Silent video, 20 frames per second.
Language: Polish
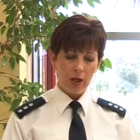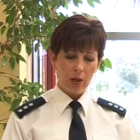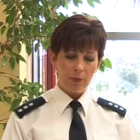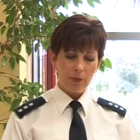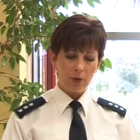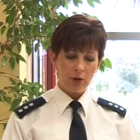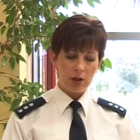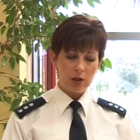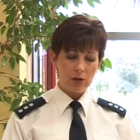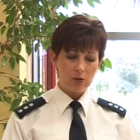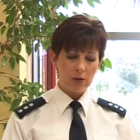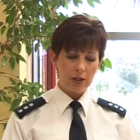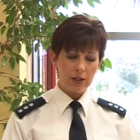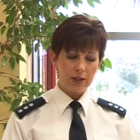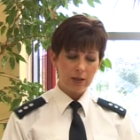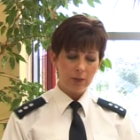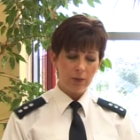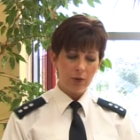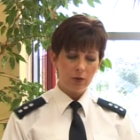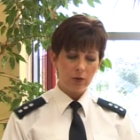Po
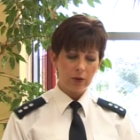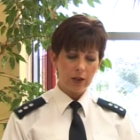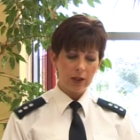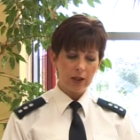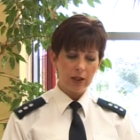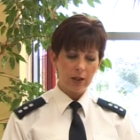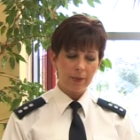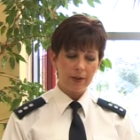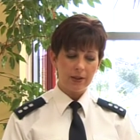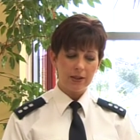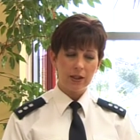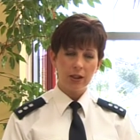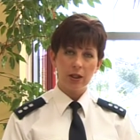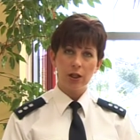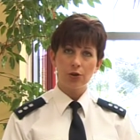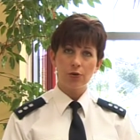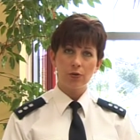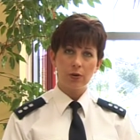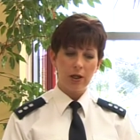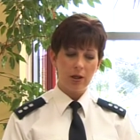kilkunastu minutach napastnika
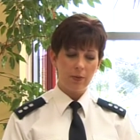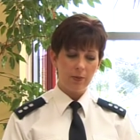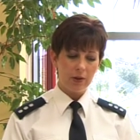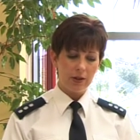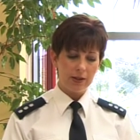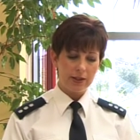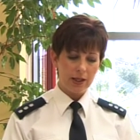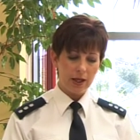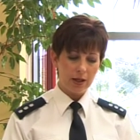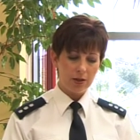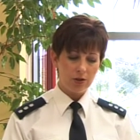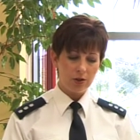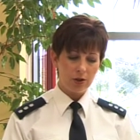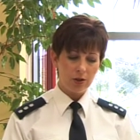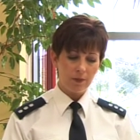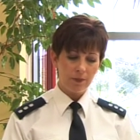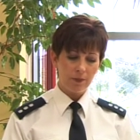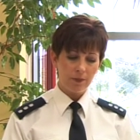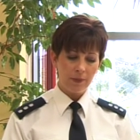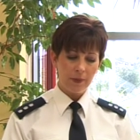szukali
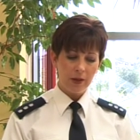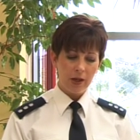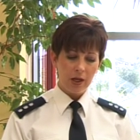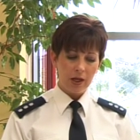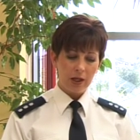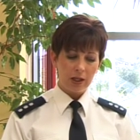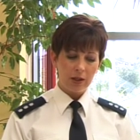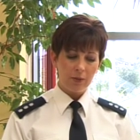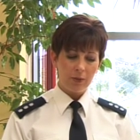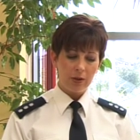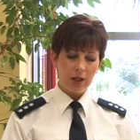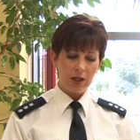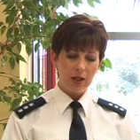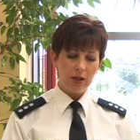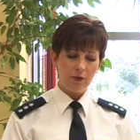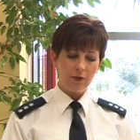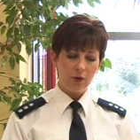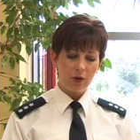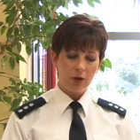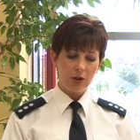policjanci.
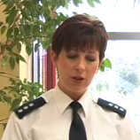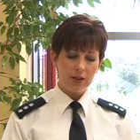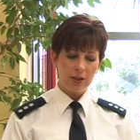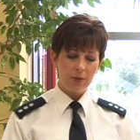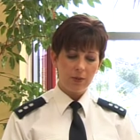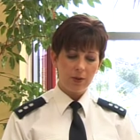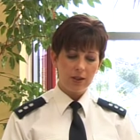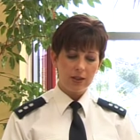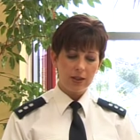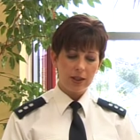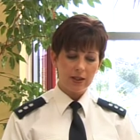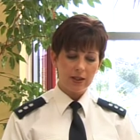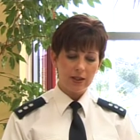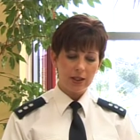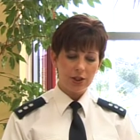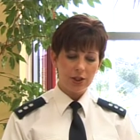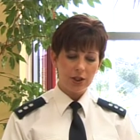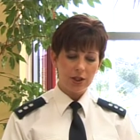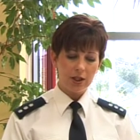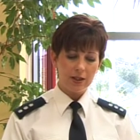Kryminalni w okolicy miejsca
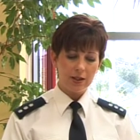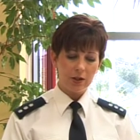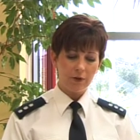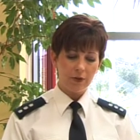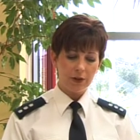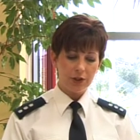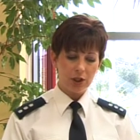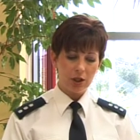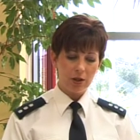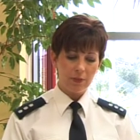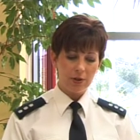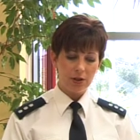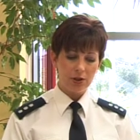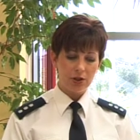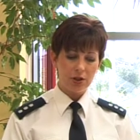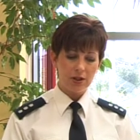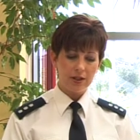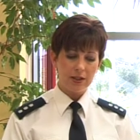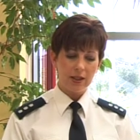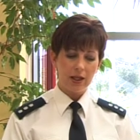zdarzenia zauważyli
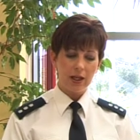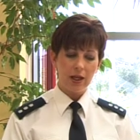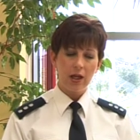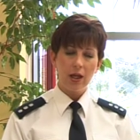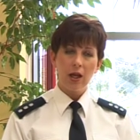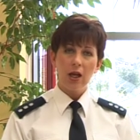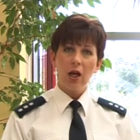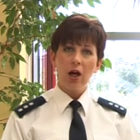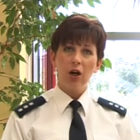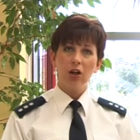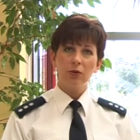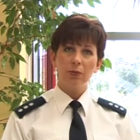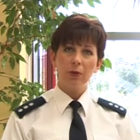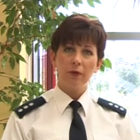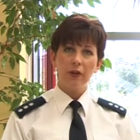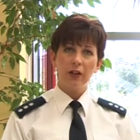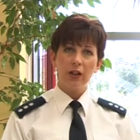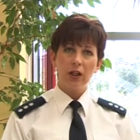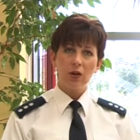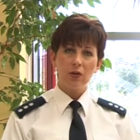mężczyznę
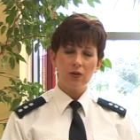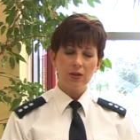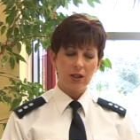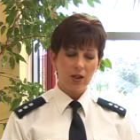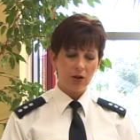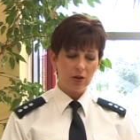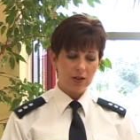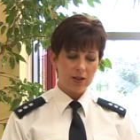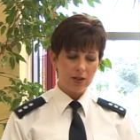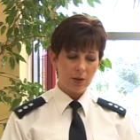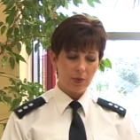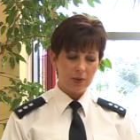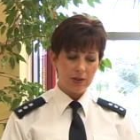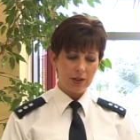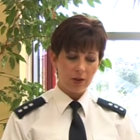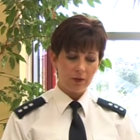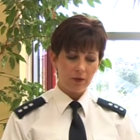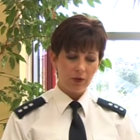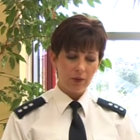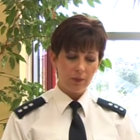odpowiadającego
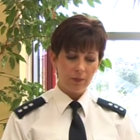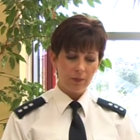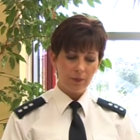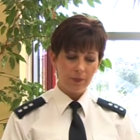rysopisowi.